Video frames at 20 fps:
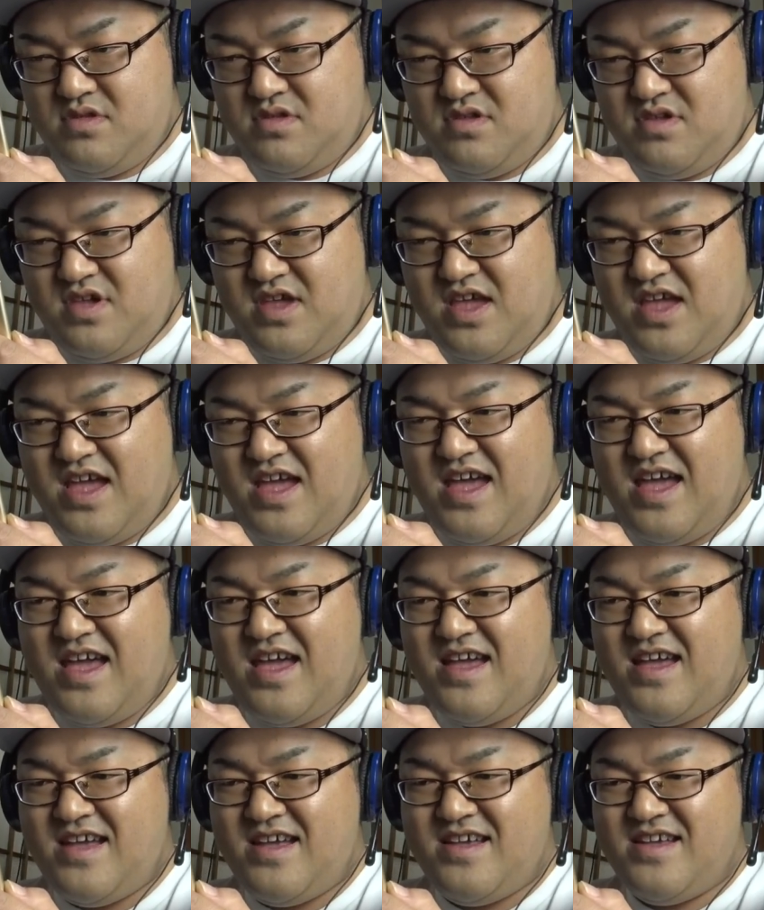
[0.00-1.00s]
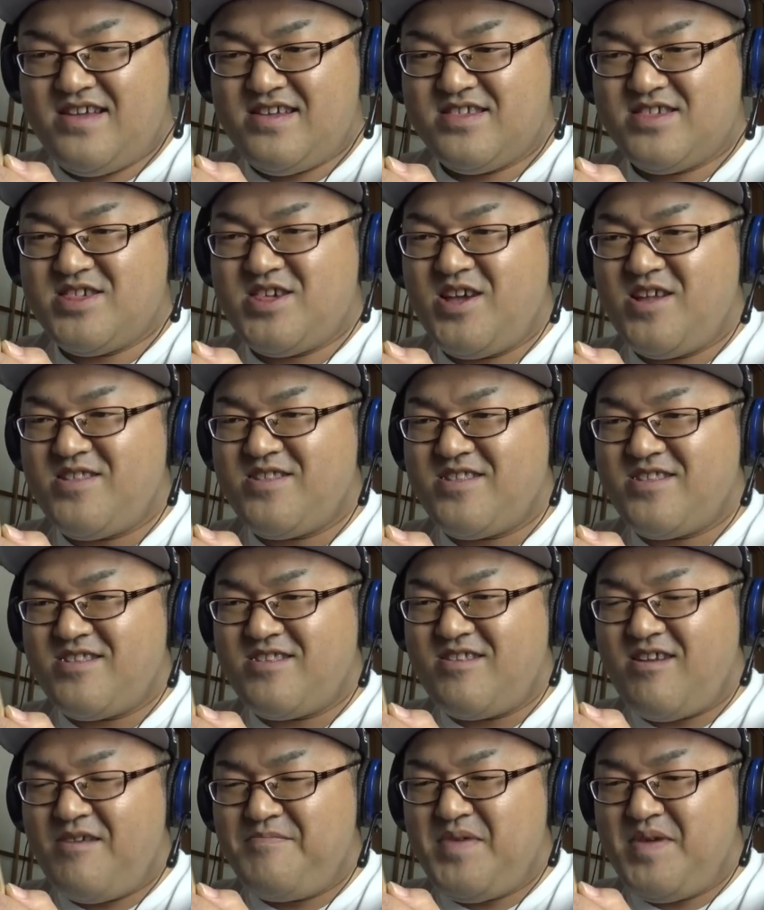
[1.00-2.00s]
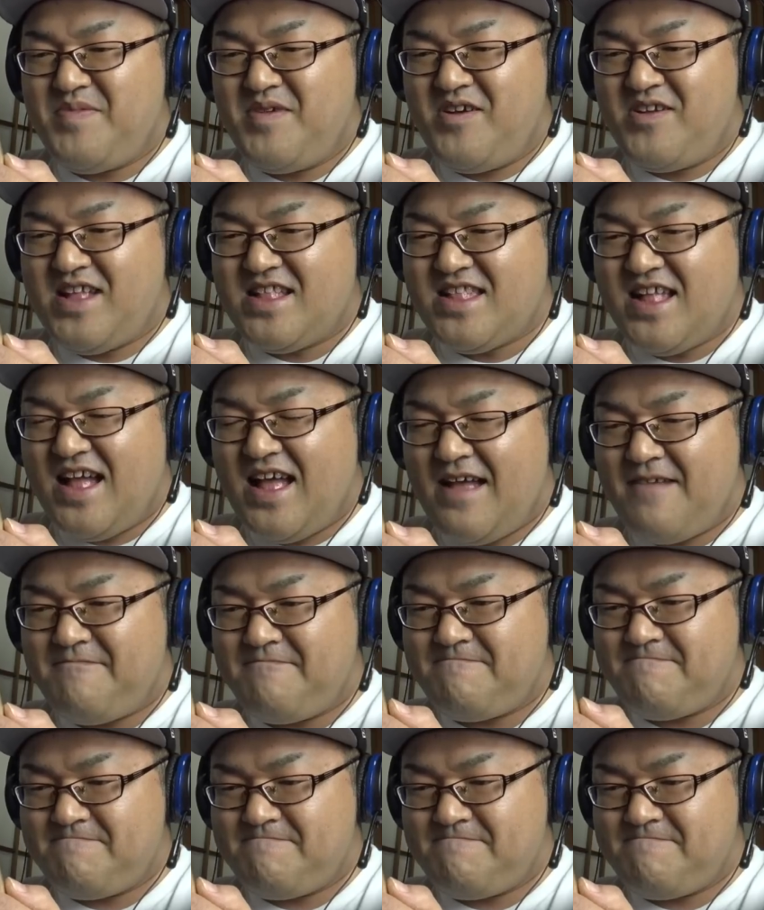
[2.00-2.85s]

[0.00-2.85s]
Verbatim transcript: あー、ちょっと微妙だったか。